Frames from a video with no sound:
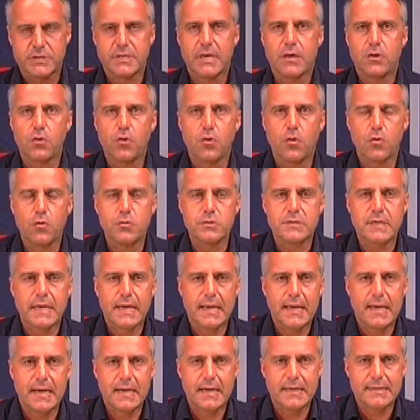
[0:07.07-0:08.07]
Si è
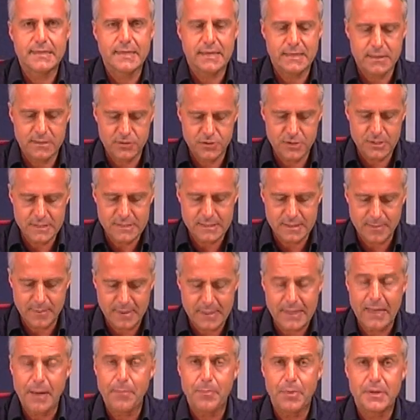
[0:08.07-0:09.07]
conclusa la
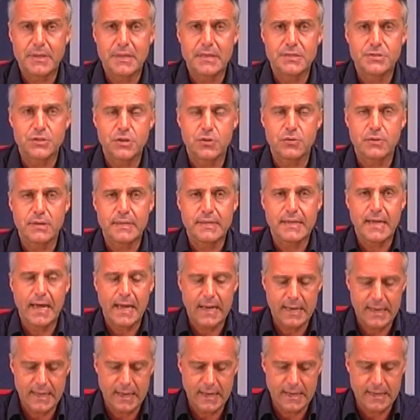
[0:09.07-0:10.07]
tredicesima tappa del Giro
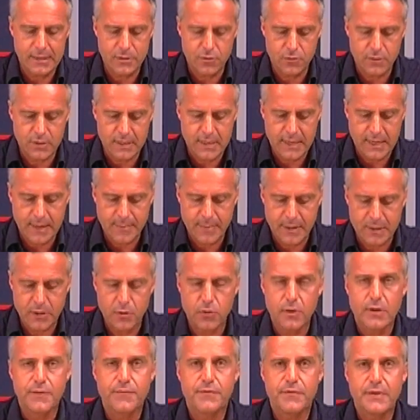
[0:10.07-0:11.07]
d'Italia a Lido di
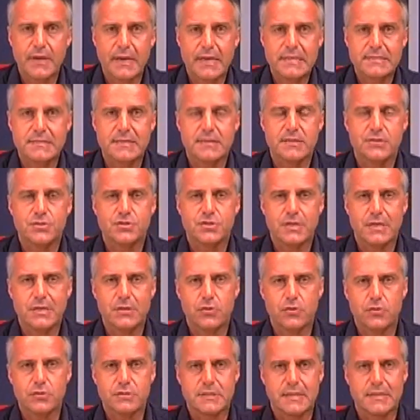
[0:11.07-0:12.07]
Camaiore Firenze di
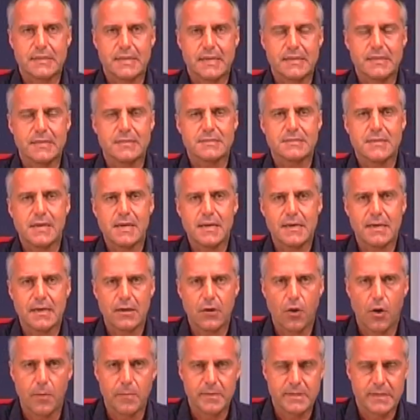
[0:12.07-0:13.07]
176
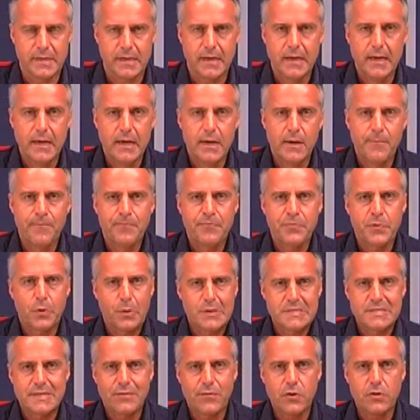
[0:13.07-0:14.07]
km.
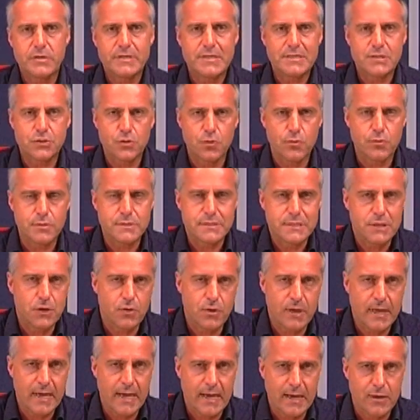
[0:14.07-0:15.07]
Questa volta
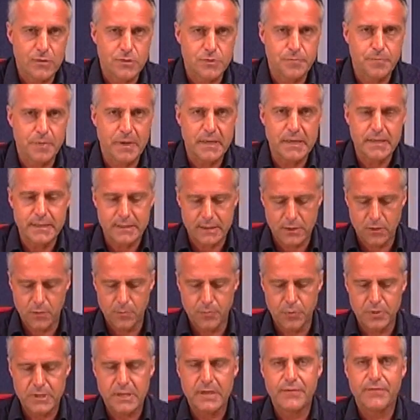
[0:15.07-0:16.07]
soluzione allo sprint,
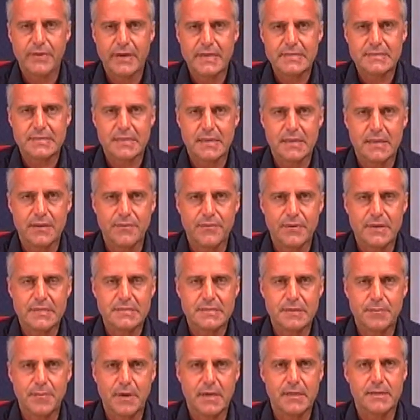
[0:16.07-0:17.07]
non poteva essere
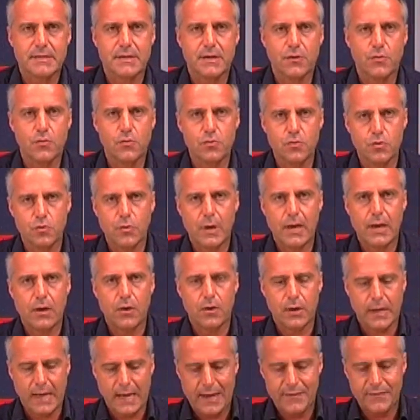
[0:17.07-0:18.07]
diversamente un
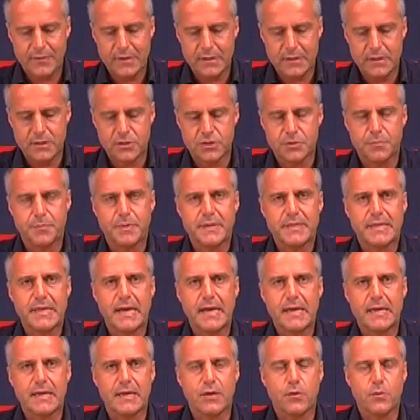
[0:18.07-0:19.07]
duello
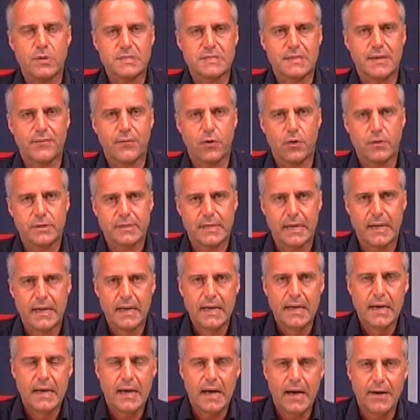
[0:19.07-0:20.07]
Cavendish-Petacchi, questa volta
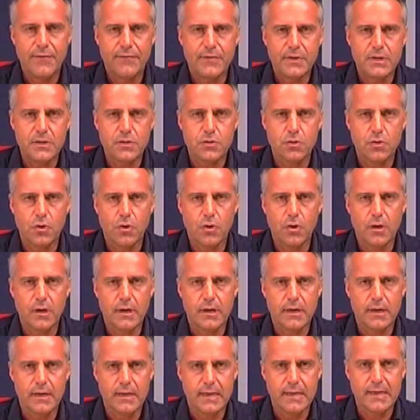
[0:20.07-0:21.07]
ha vinto
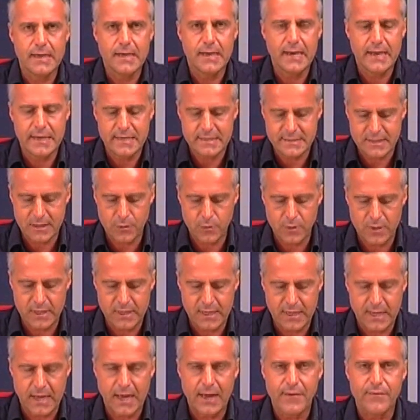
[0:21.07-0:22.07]
eh, l'inglese,
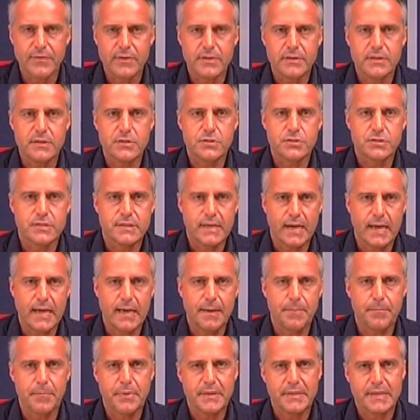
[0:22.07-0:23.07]
quindi Cavendish
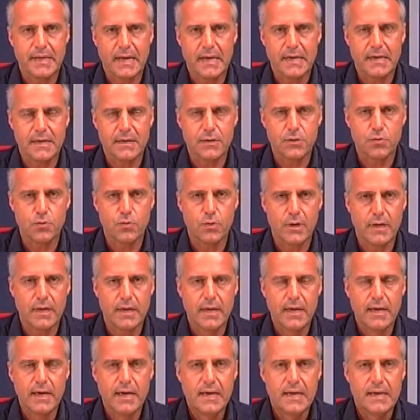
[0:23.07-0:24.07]
3, Petacchi
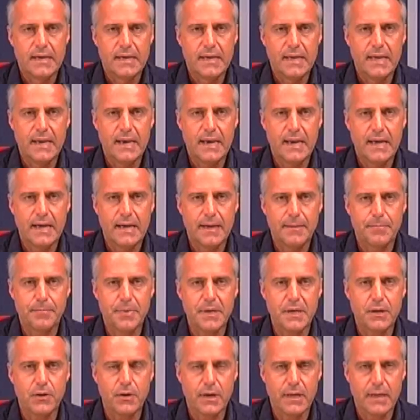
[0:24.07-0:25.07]
2 nella
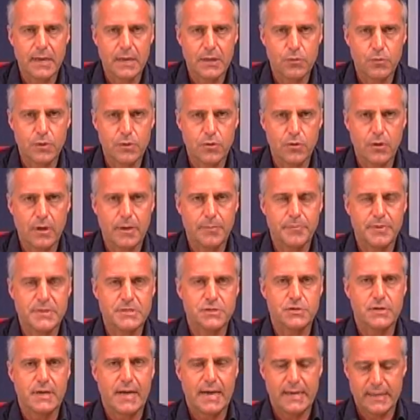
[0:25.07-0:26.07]
piccola graduatoria
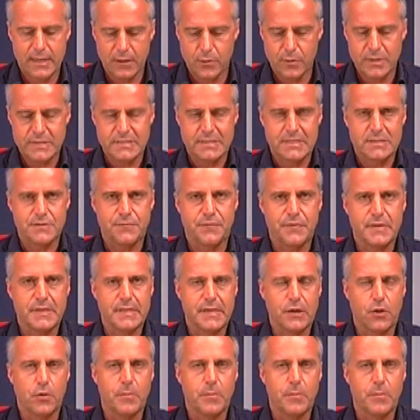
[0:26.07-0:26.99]
personale di questa sfida.